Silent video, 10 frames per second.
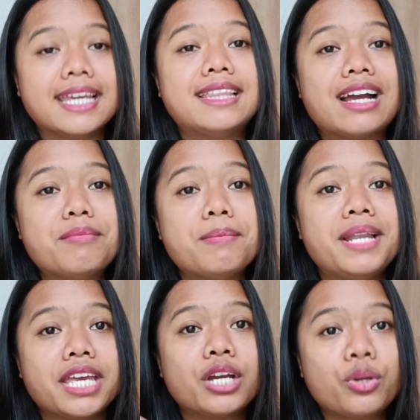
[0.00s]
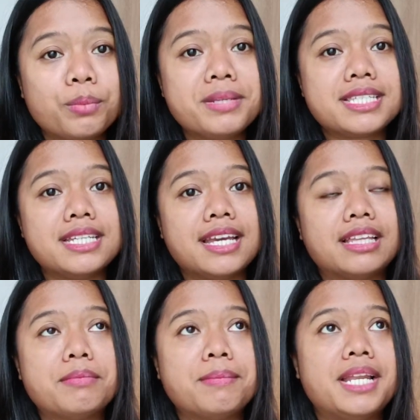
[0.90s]
kita akan memiliki grup di sini.
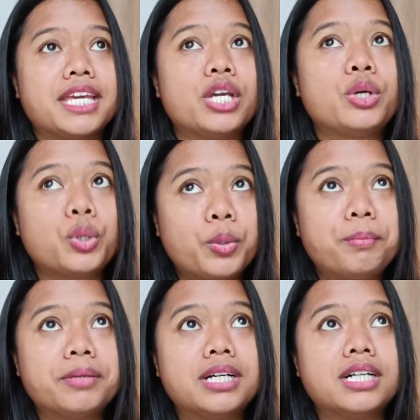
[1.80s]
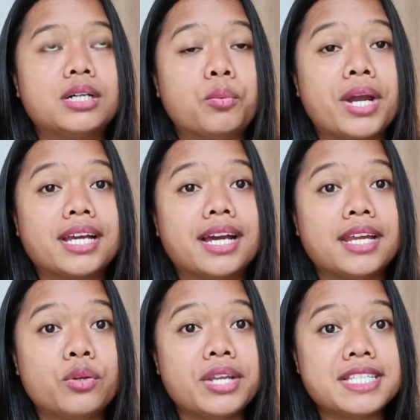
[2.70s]
Kita memiliki grup uh,
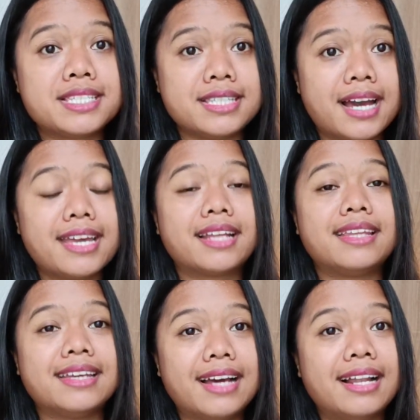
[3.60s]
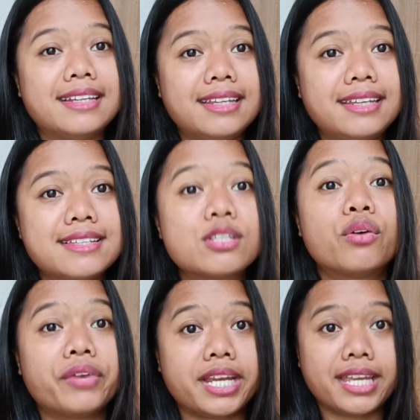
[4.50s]
warga Indonesia yang tinggal di
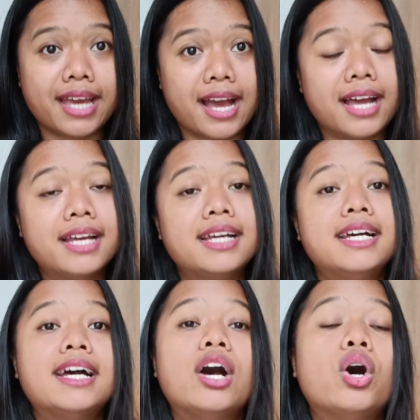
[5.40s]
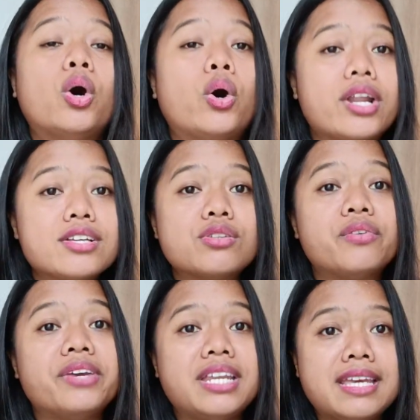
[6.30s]
Slovenia. Orang
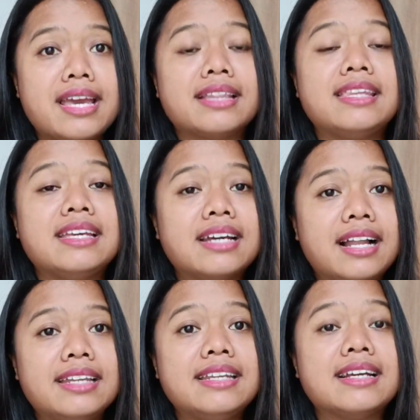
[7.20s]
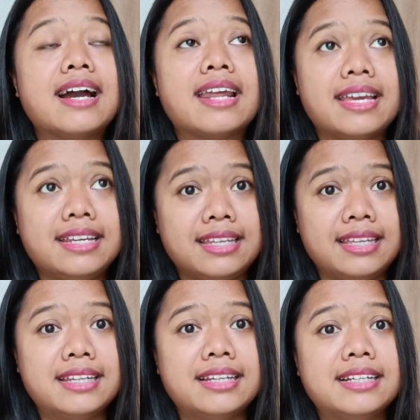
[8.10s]
Slovenia yang tinggal di negara
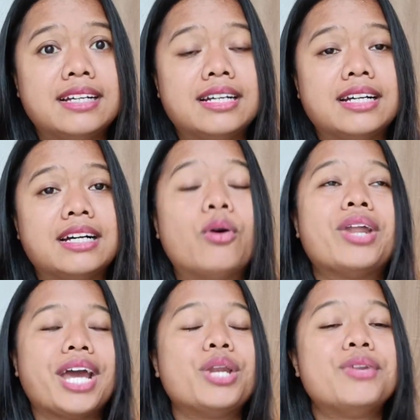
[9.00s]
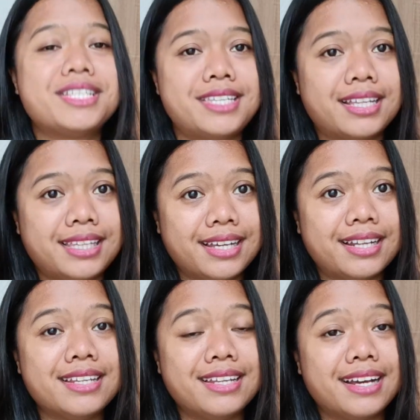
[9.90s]
ini, orang Indonesia yang
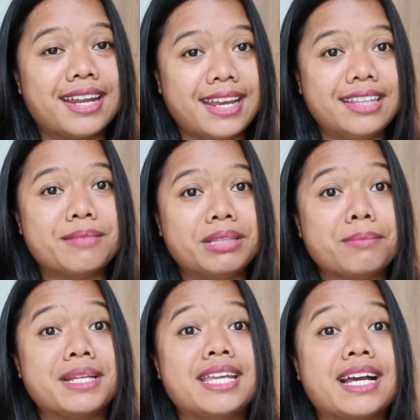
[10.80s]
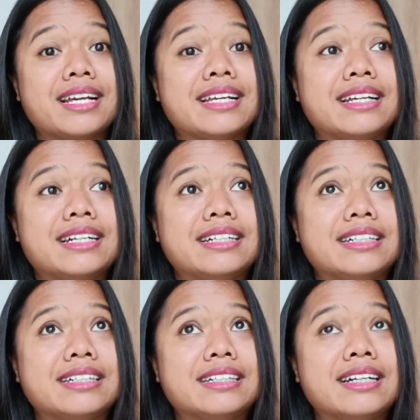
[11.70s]
tinggal di negara ini, teman-teman yang
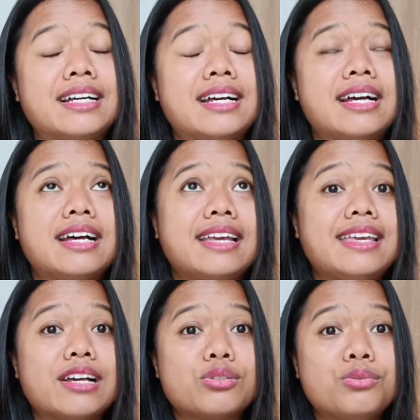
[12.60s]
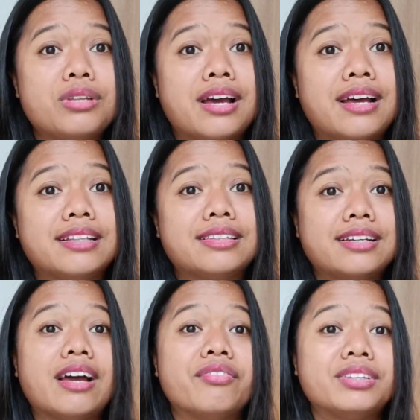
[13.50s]
uh, yang sudah
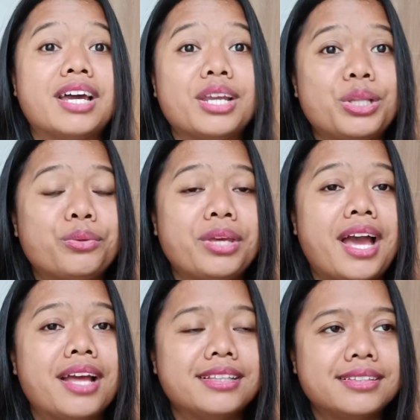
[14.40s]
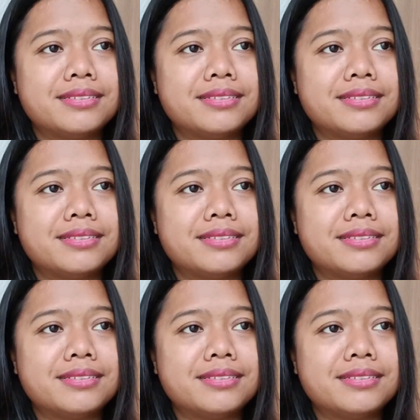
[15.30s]
terdaftar gitu ya